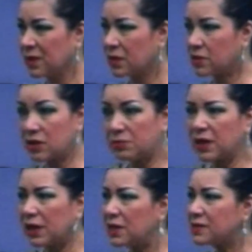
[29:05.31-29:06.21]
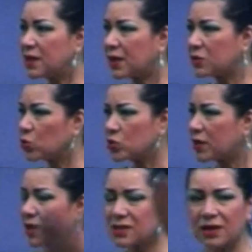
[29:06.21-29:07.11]
Si bien hicieres, ¿no
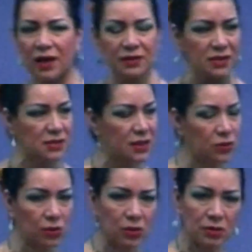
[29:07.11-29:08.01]
serías enaltecido?